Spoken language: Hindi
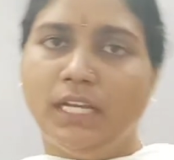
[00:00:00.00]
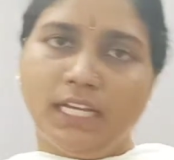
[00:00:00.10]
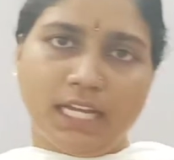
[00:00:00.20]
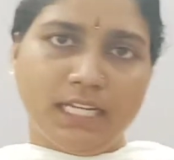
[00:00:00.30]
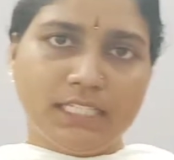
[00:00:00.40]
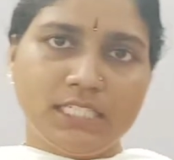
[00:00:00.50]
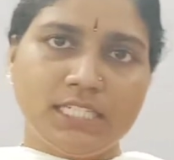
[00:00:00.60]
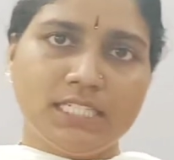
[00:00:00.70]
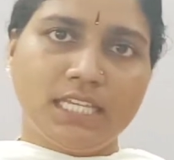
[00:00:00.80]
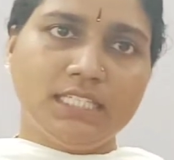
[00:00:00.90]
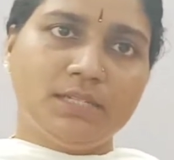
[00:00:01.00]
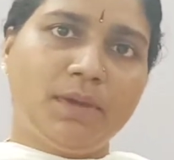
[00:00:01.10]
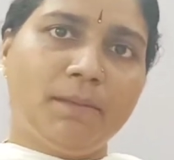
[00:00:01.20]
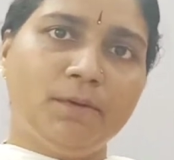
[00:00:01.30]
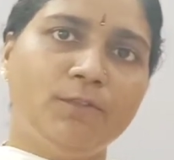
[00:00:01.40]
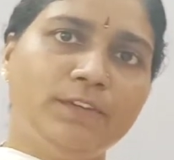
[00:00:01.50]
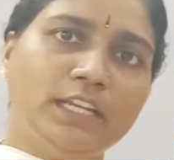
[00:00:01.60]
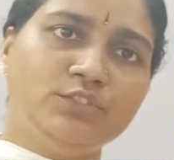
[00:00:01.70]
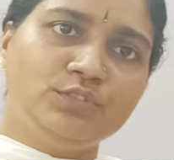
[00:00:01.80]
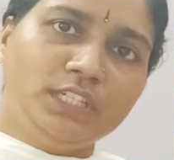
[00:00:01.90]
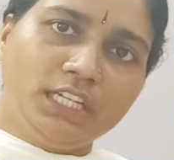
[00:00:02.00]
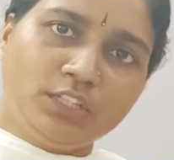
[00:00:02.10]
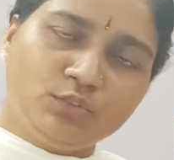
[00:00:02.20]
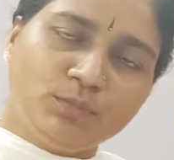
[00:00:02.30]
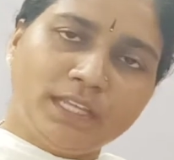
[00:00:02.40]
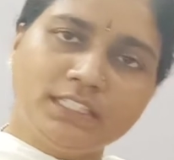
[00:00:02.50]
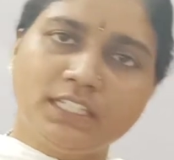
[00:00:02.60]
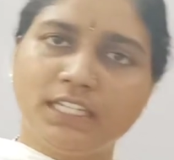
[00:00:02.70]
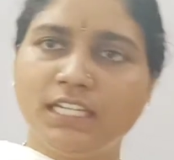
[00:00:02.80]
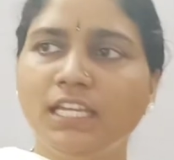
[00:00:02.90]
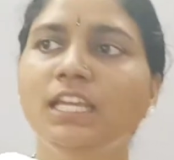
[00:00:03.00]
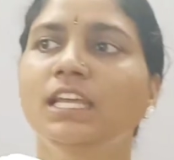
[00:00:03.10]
एक अलग चीज़ है जब आप ऑफलाइन जुड़िएगा तो बात करेंगे